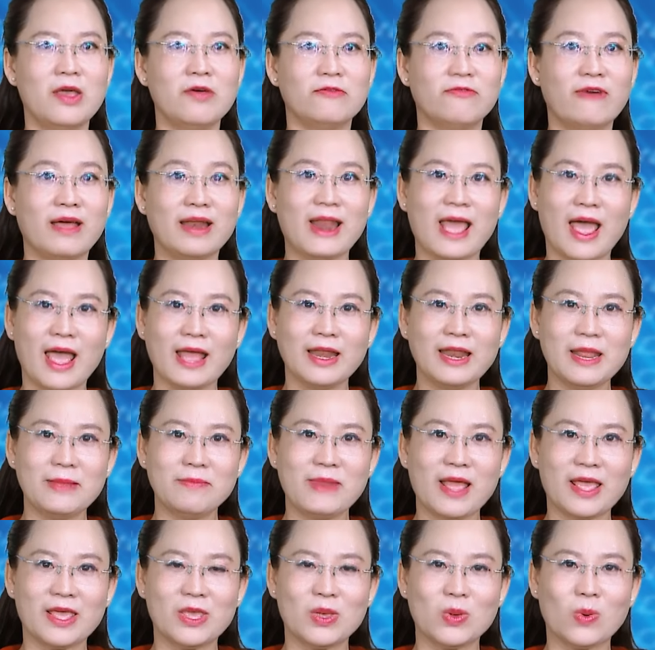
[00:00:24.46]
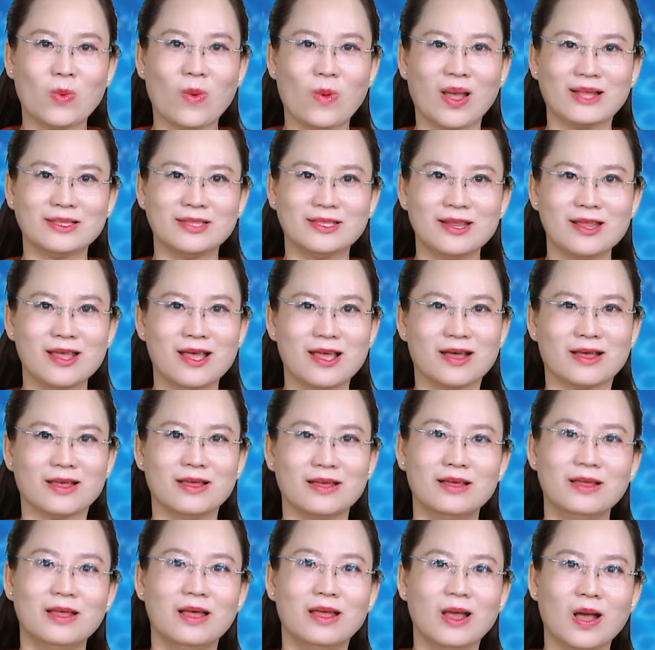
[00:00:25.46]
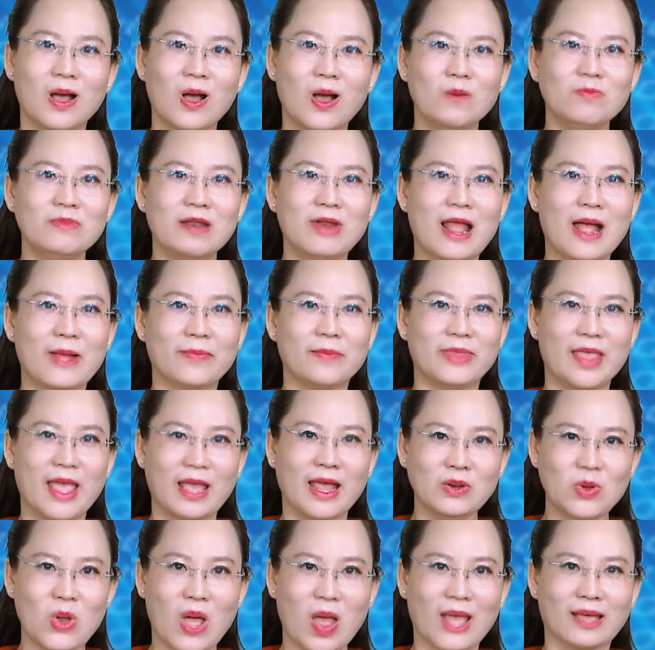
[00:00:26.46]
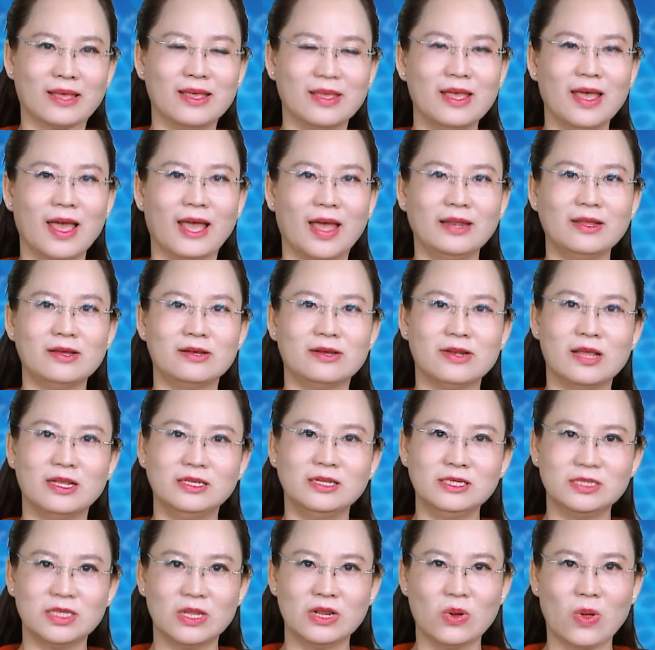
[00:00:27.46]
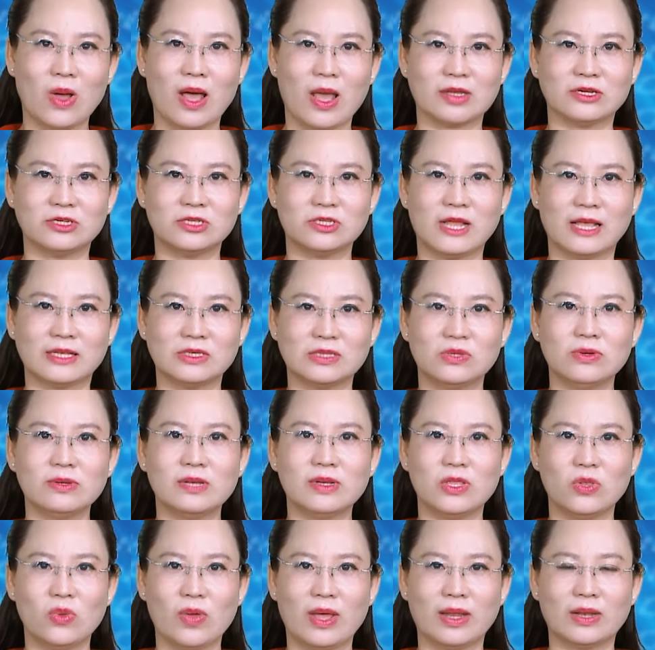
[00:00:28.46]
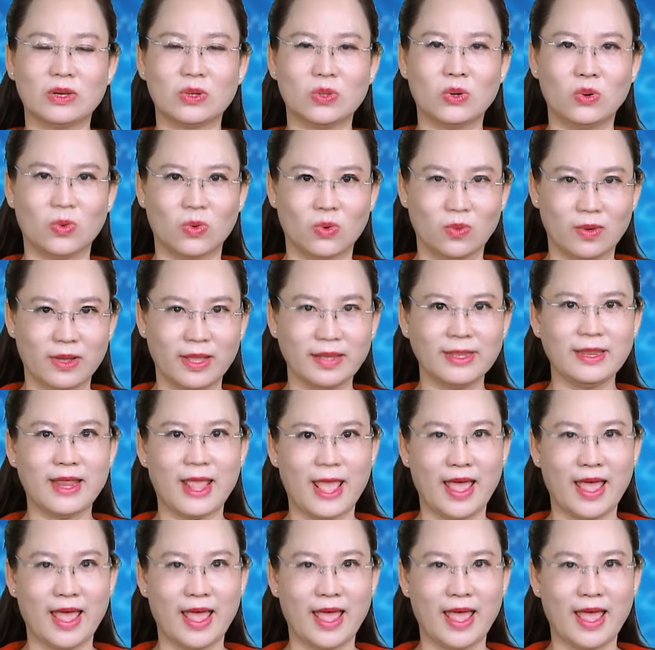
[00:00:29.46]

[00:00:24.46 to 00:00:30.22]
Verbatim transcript: và đã đem lại hiệu quả tích cực không làm gián đoạn, ảnh hưởng đến sinh hoạt sản xuất kinh doanh của khách